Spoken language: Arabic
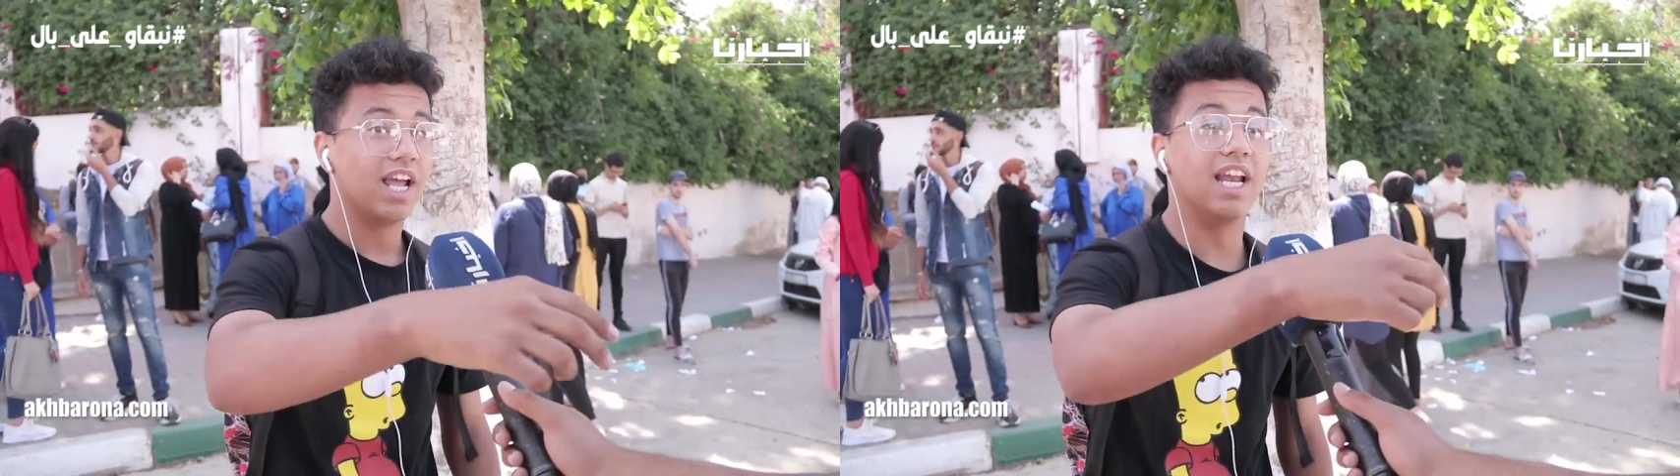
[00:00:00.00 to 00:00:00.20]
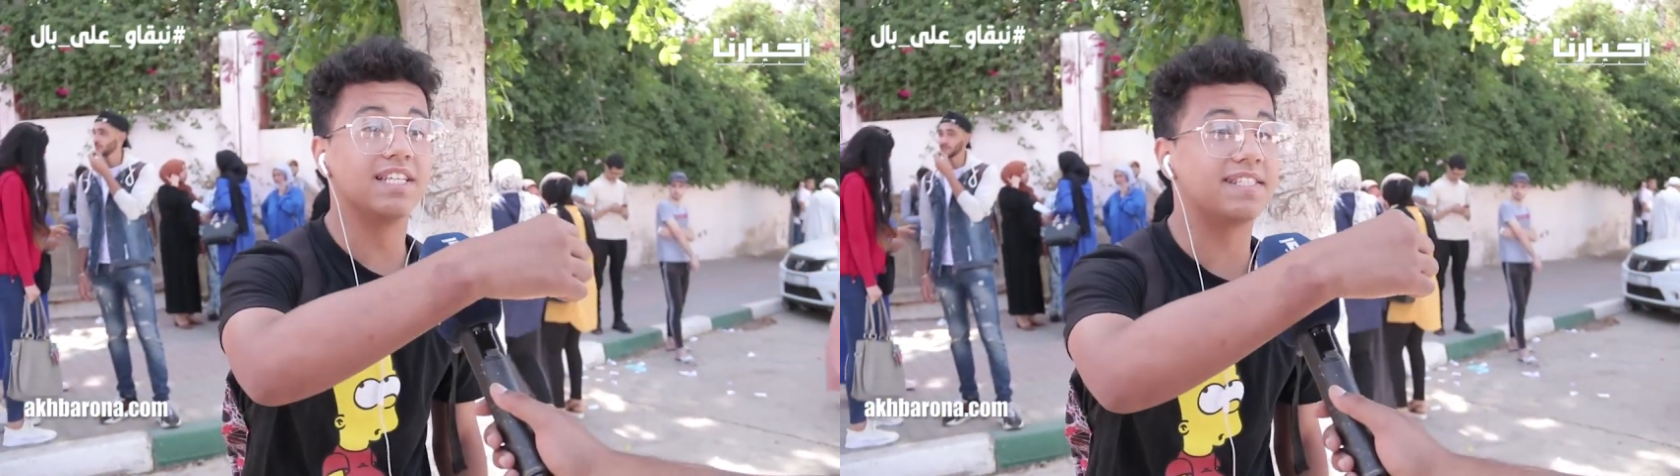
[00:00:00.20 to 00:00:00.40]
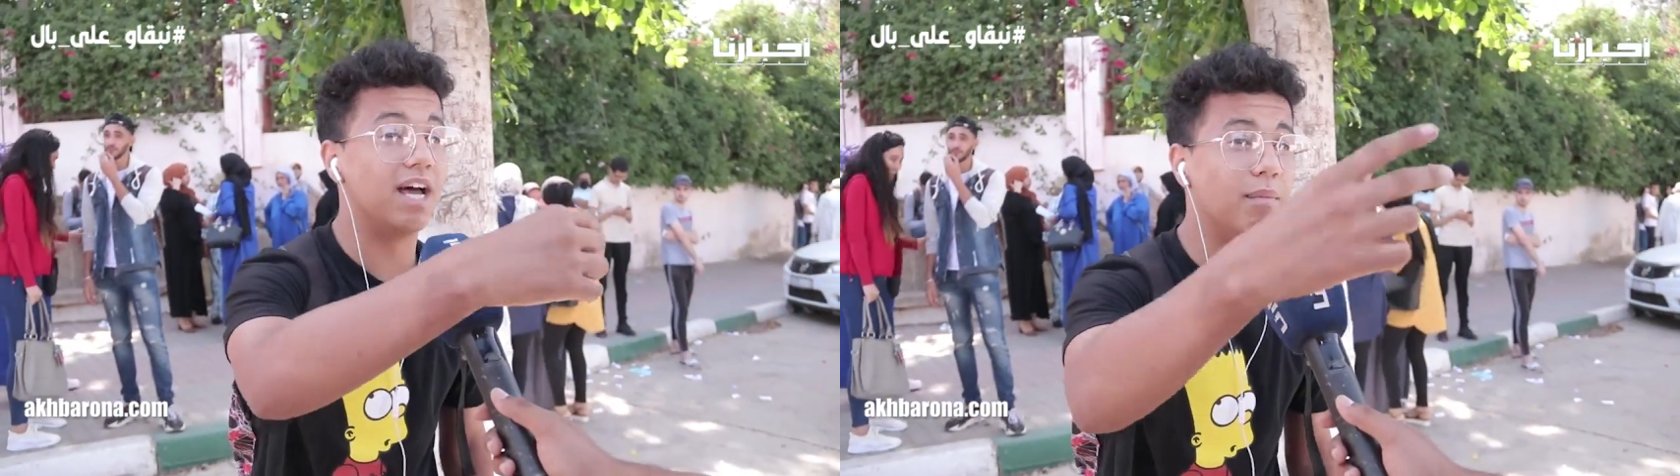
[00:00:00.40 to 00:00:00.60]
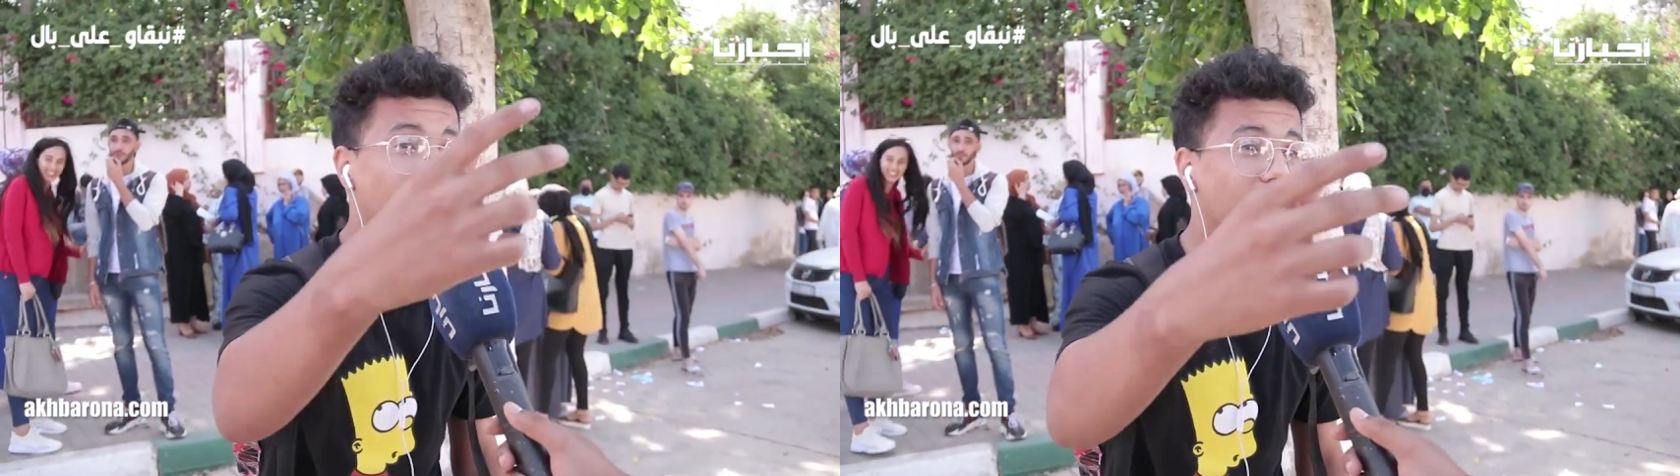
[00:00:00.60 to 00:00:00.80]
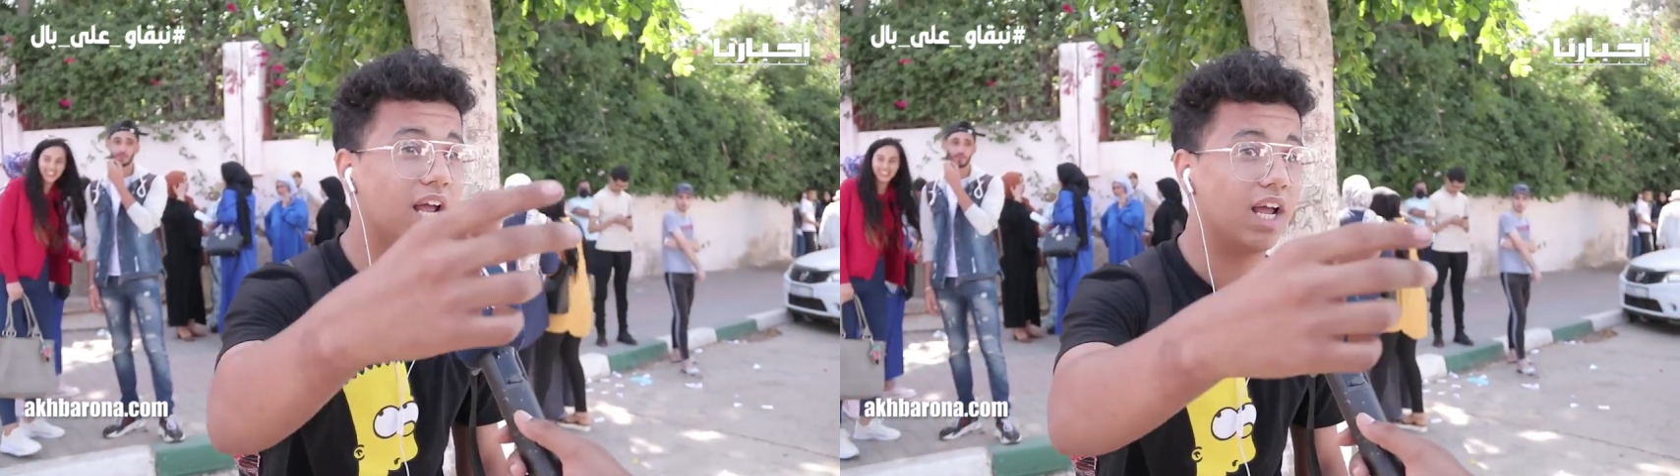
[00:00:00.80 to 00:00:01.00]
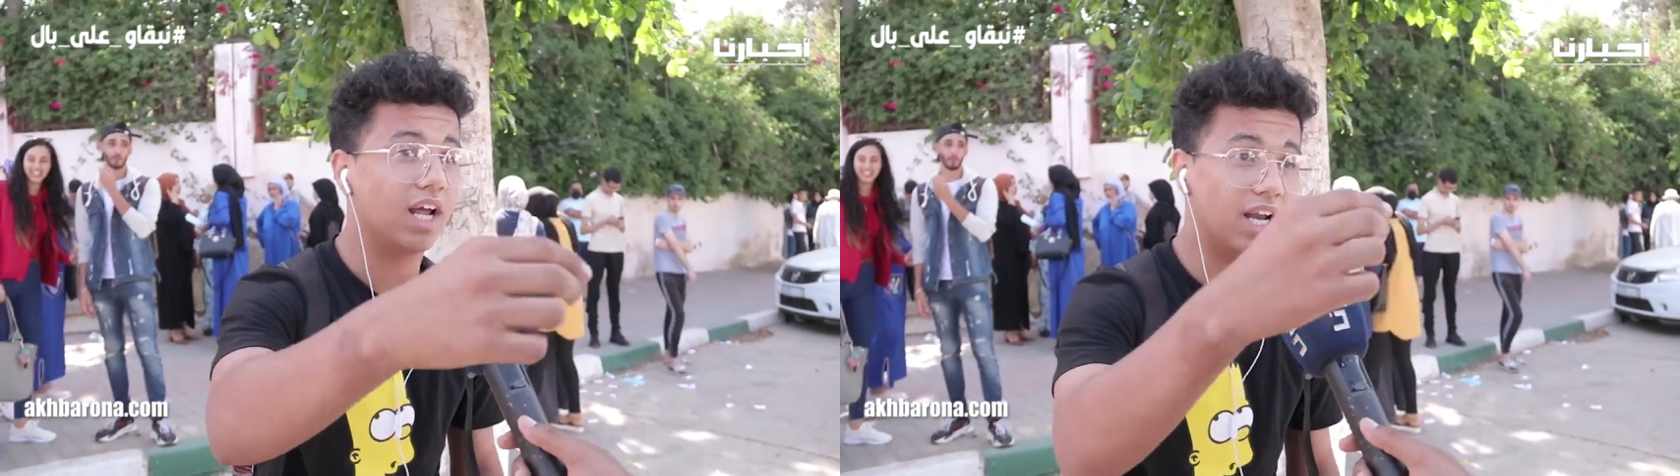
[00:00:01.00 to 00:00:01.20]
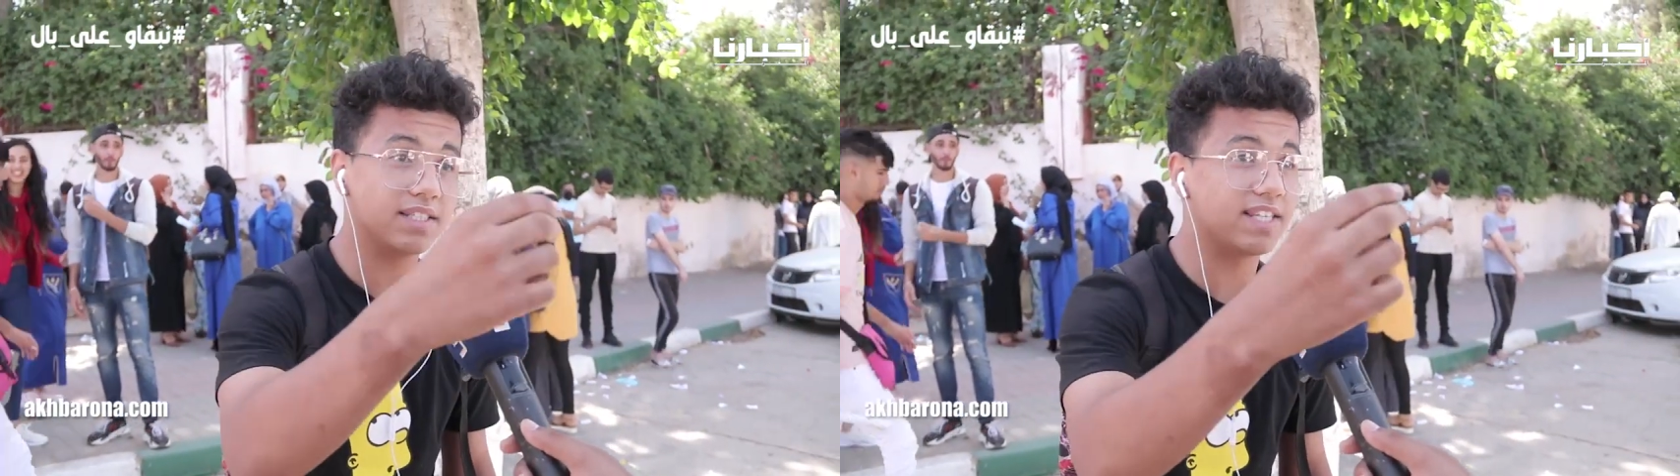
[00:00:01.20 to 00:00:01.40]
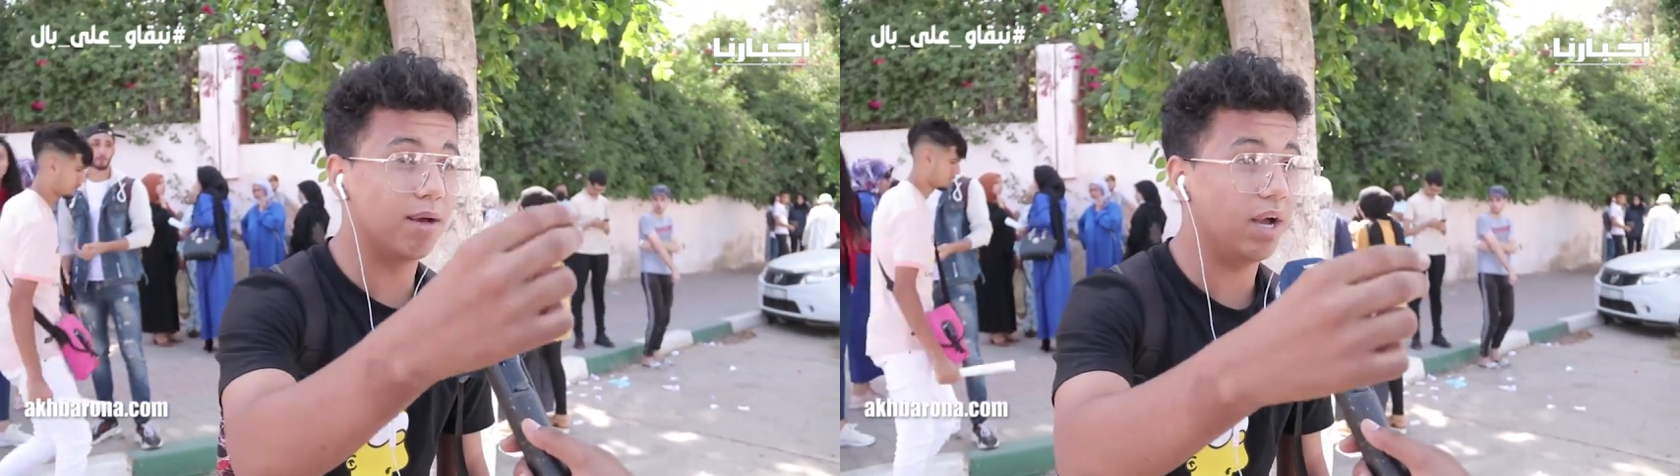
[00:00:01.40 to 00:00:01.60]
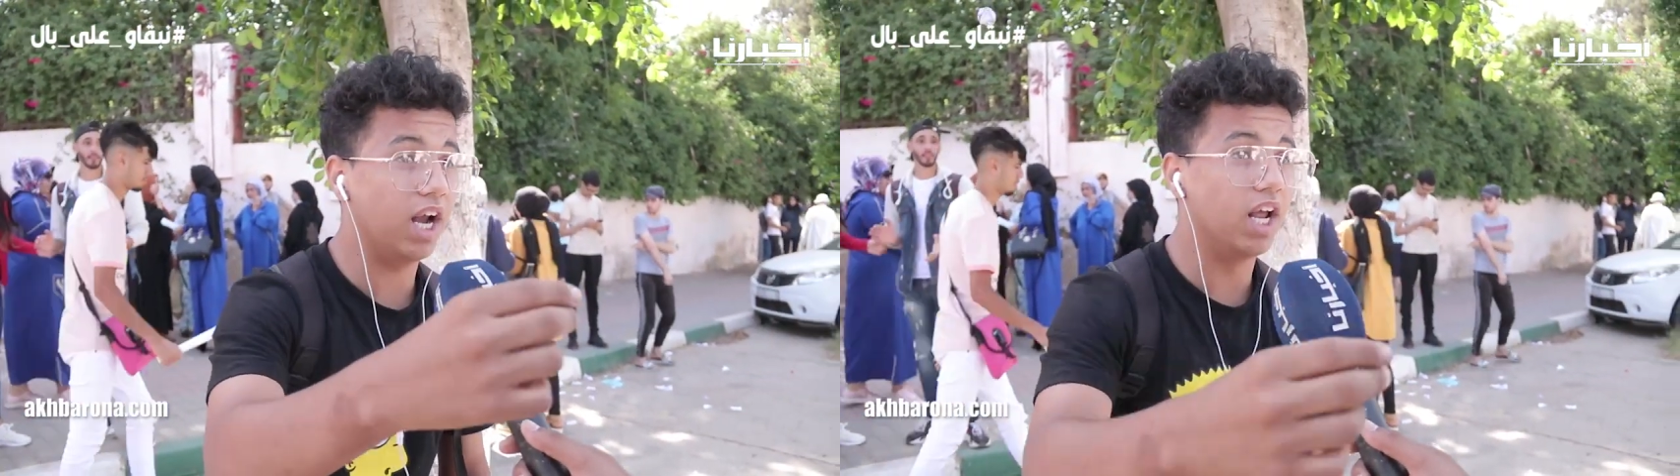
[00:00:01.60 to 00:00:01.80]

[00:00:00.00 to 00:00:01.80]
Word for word: الا نسامح ليه الا نسامح